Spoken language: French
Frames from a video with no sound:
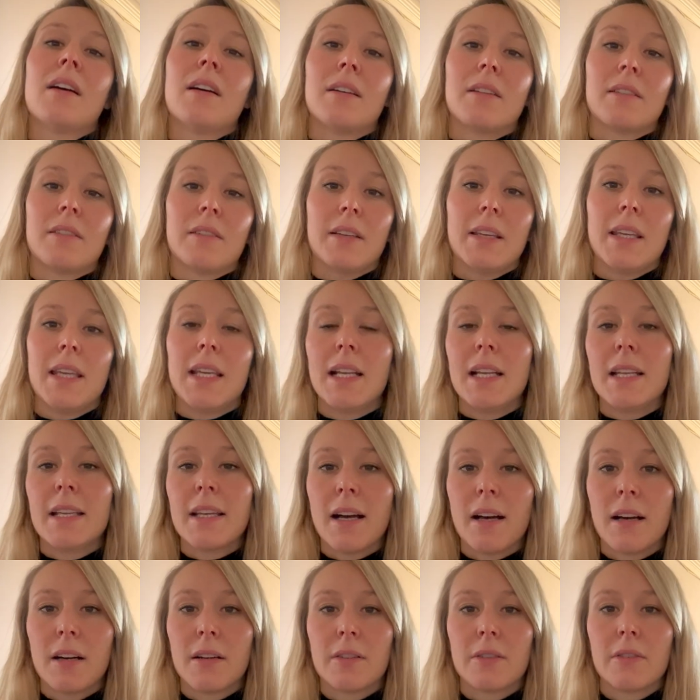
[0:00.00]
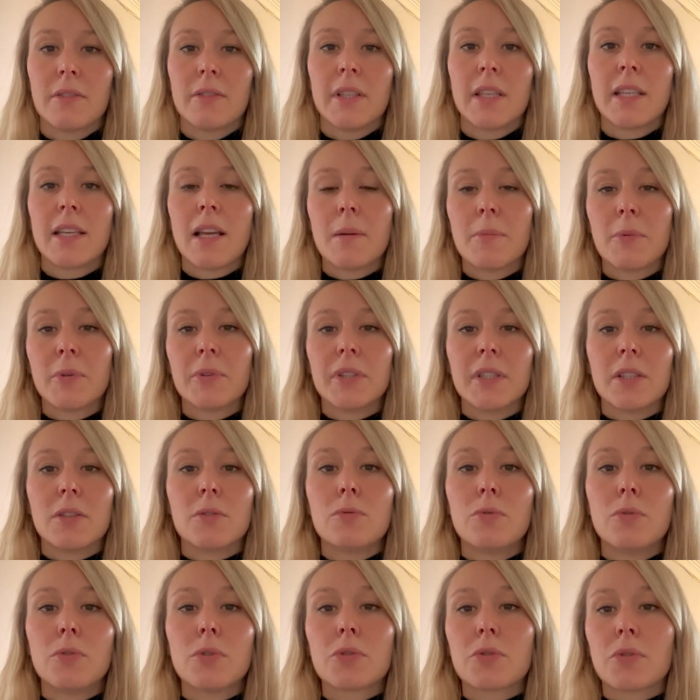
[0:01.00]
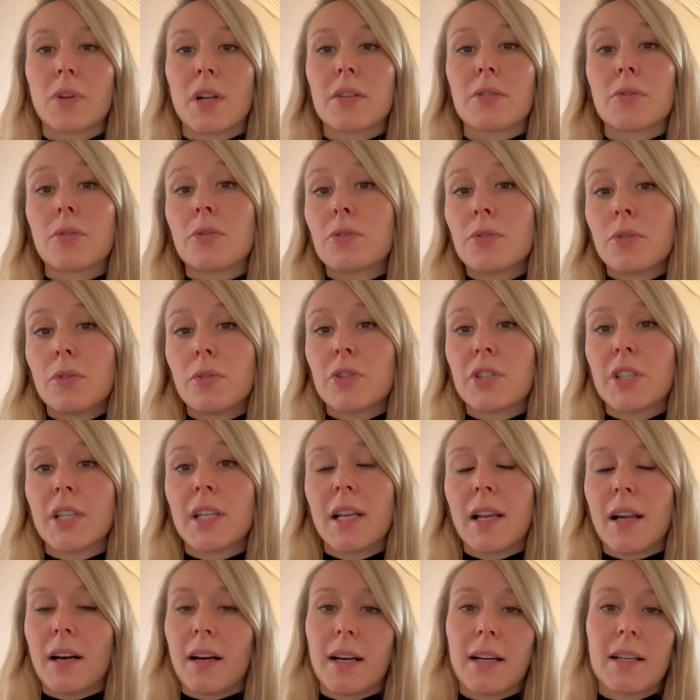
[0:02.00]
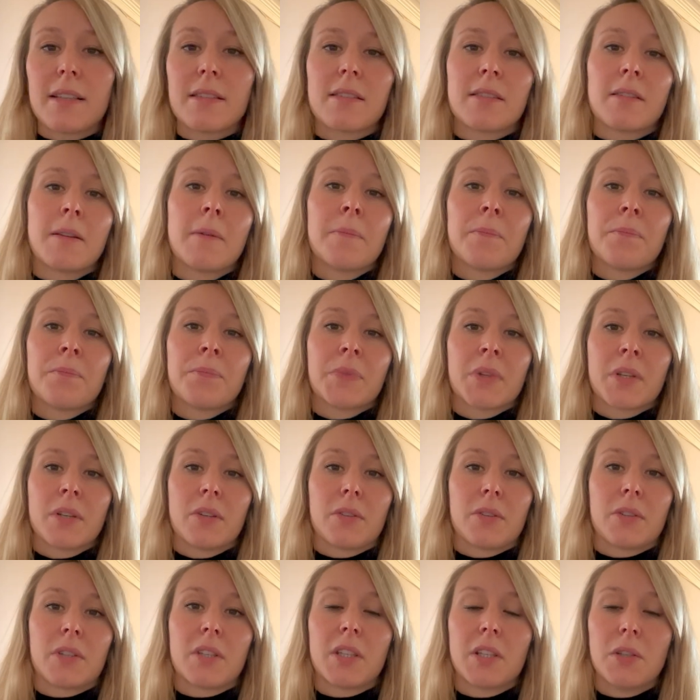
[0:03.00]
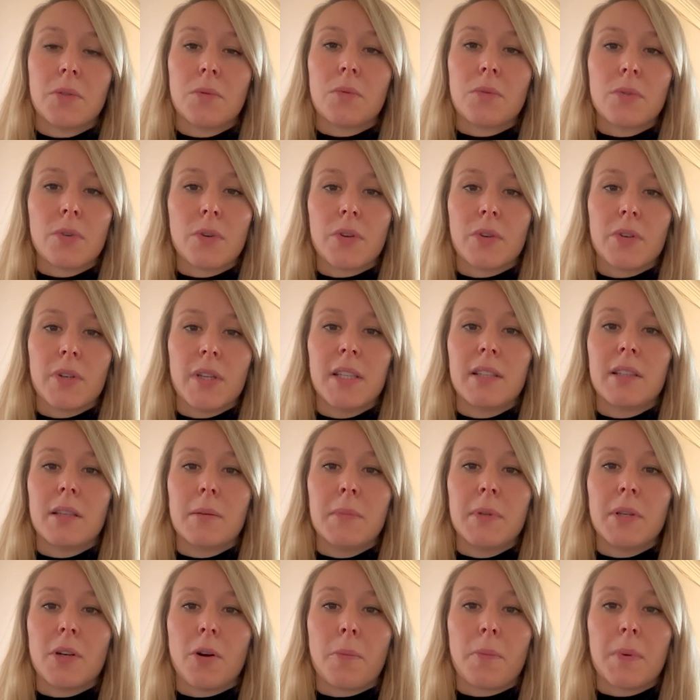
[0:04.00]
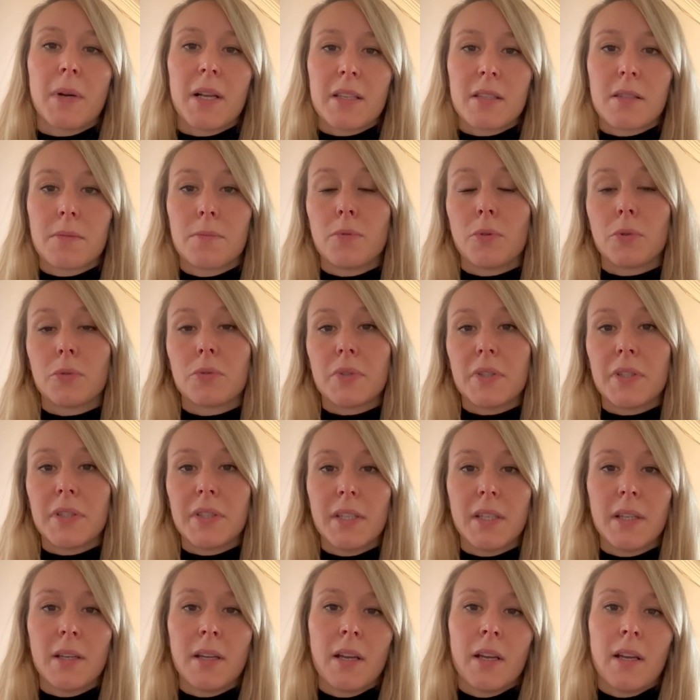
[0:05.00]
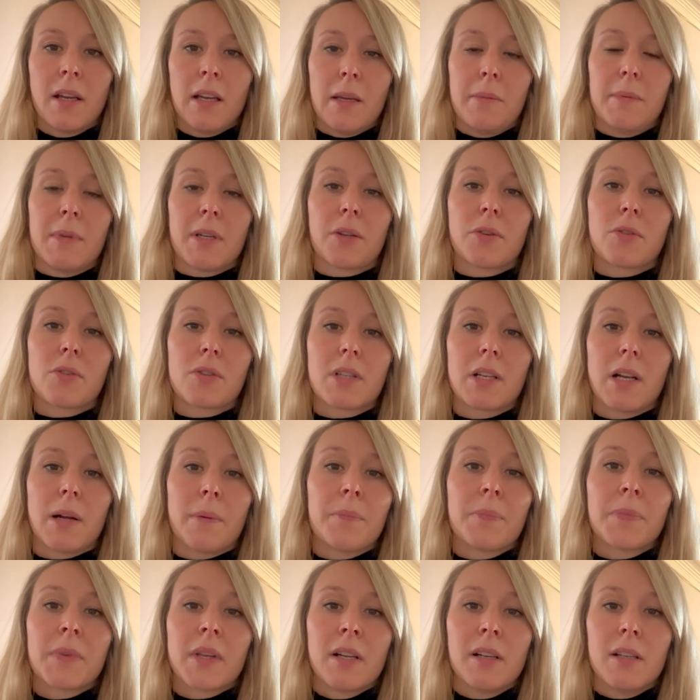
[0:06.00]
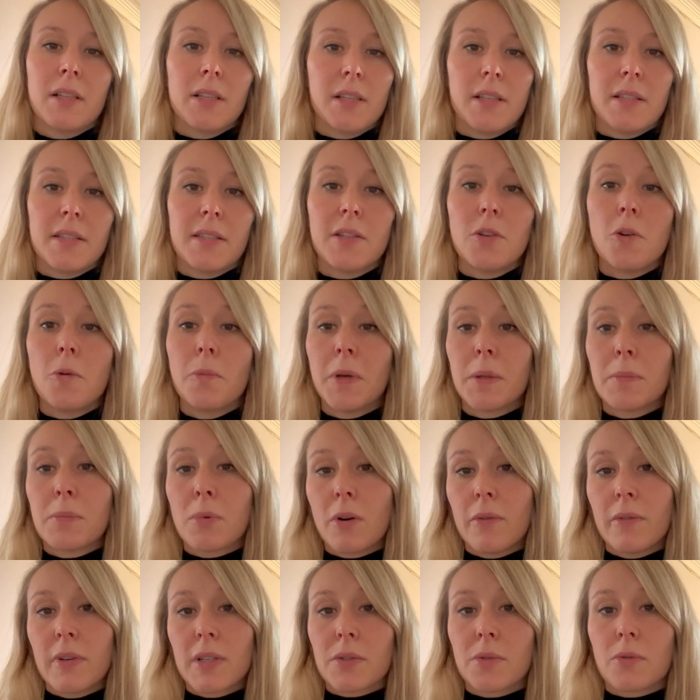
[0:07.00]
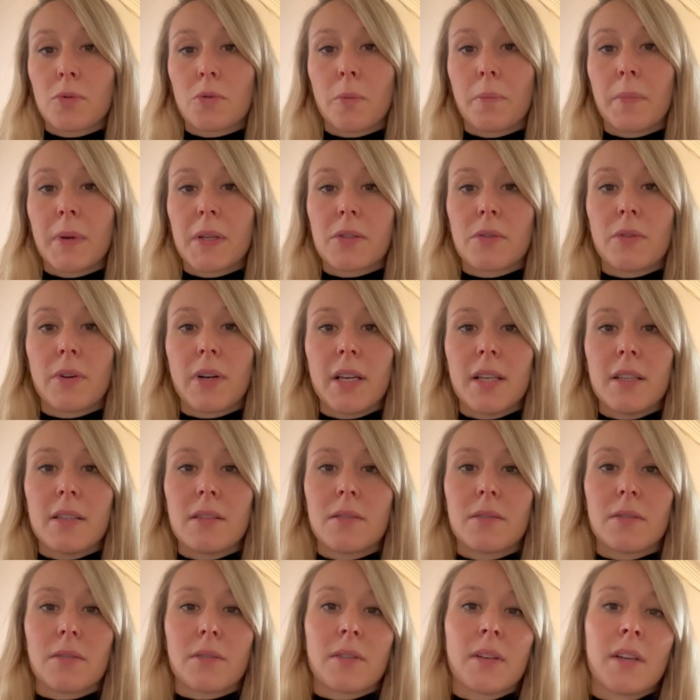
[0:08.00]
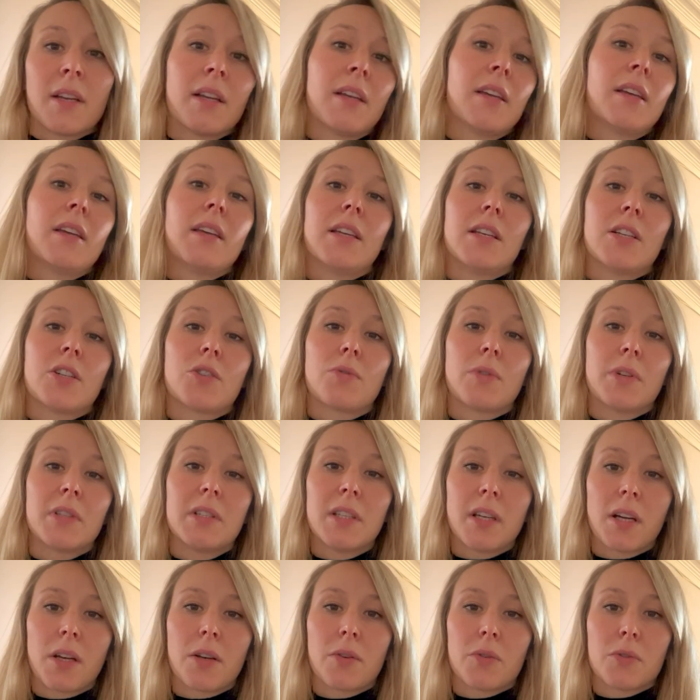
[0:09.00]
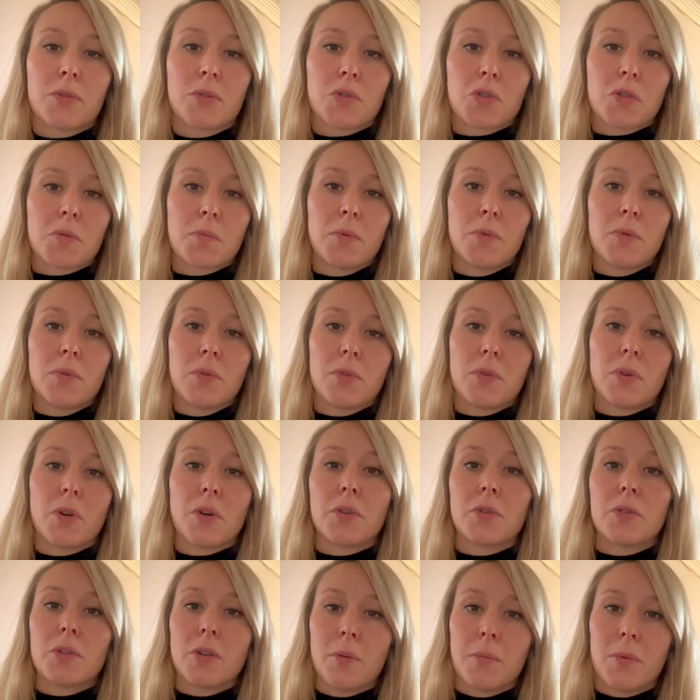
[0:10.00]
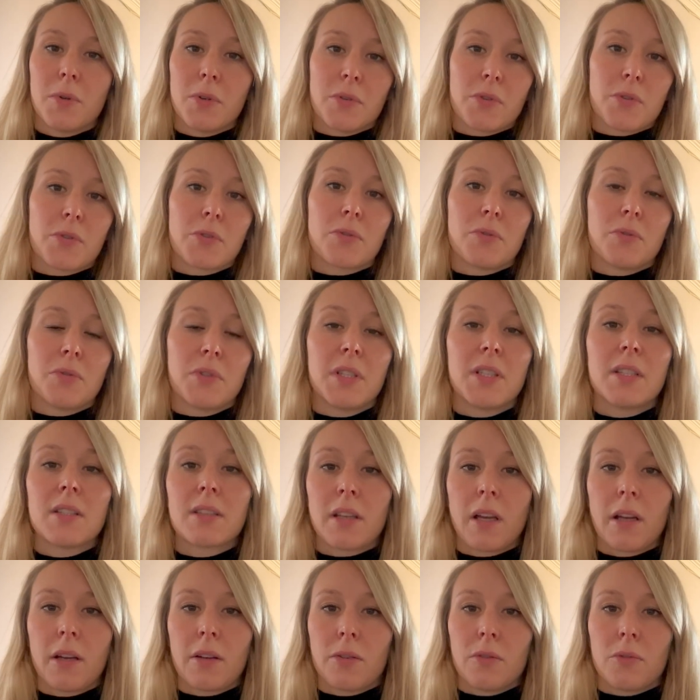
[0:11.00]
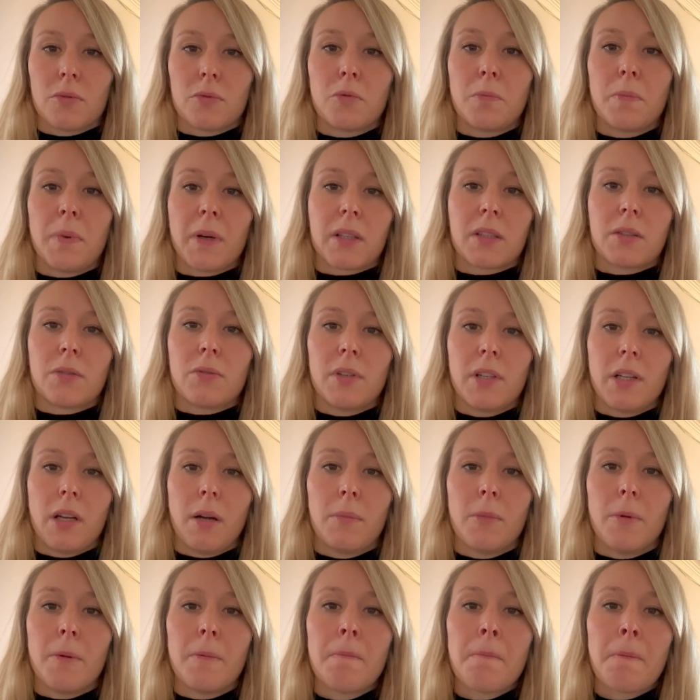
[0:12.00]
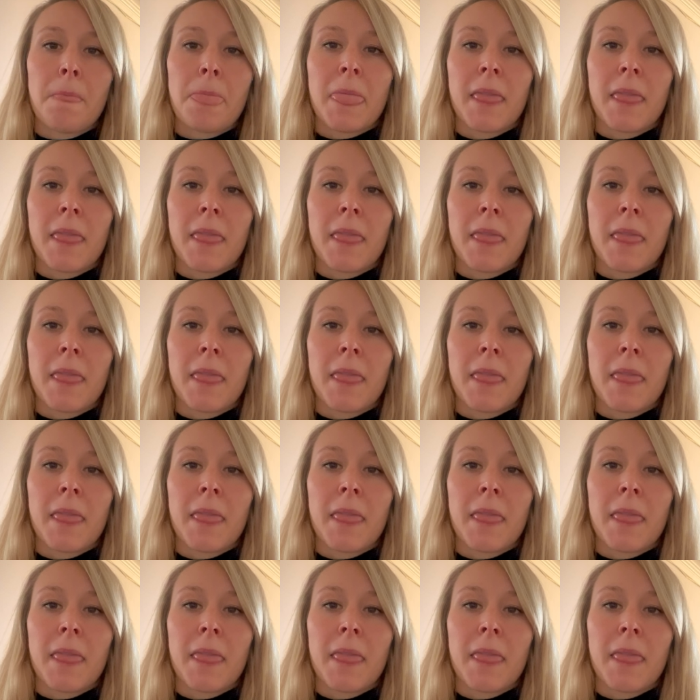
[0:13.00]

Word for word: Euh, et il y a euh, également des cours sur la sociologie de la race euh, qui ont été mis en place, pour ne citer eh bien, que cela. Les IEB de province ne sont pas en reste, et je dois dire que sur Po Grenoble se distingue tout particulièrement.